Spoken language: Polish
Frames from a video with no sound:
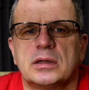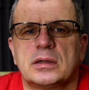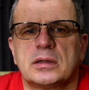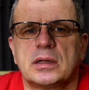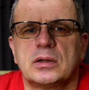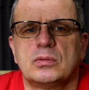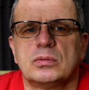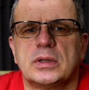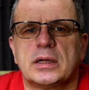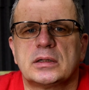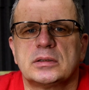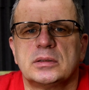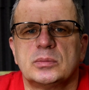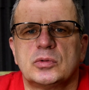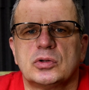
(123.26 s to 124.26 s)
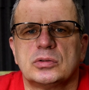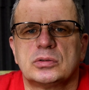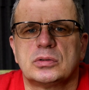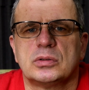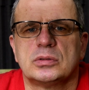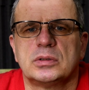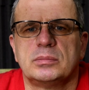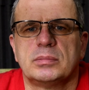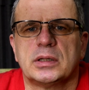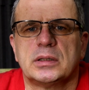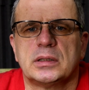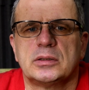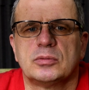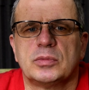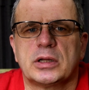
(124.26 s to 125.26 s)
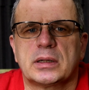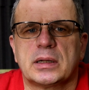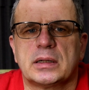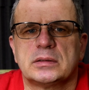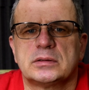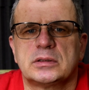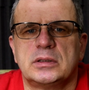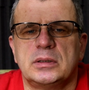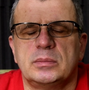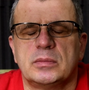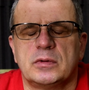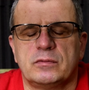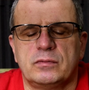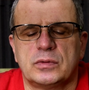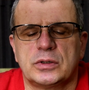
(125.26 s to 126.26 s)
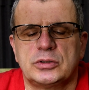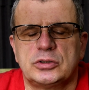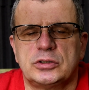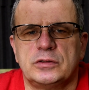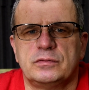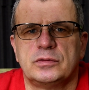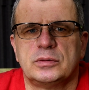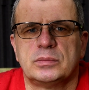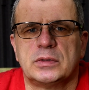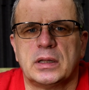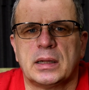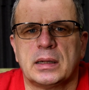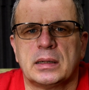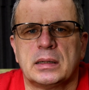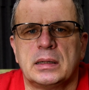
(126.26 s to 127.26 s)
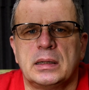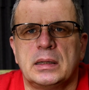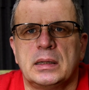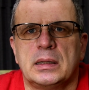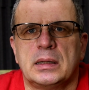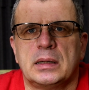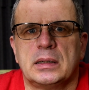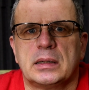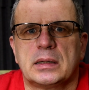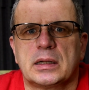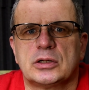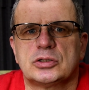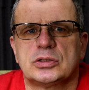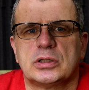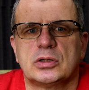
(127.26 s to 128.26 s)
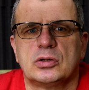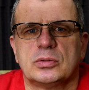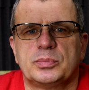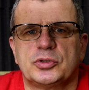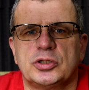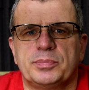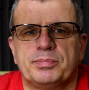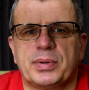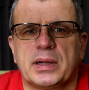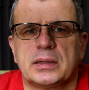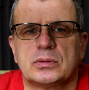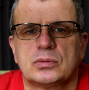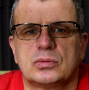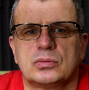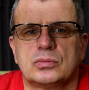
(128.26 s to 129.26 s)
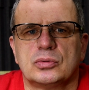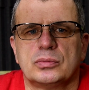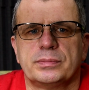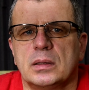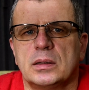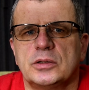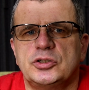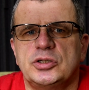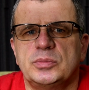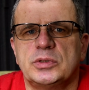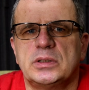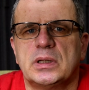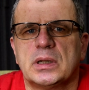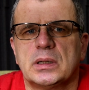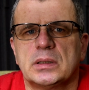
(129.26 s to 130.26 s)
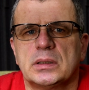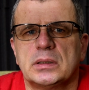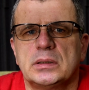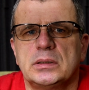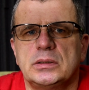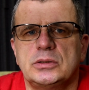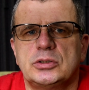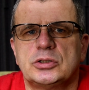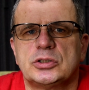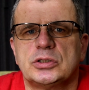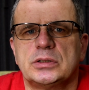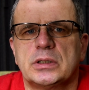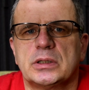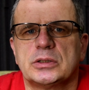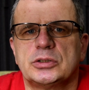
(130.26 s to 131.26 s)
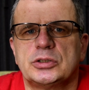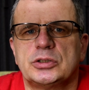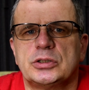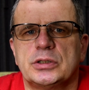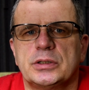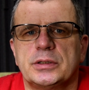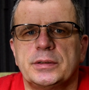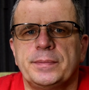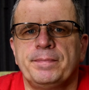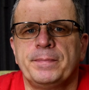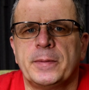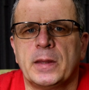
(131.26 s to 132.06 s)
regularnym, kontrolnym badaniom lekarskim właściwym dla każdego przypadku. Lecimy dalej, 13.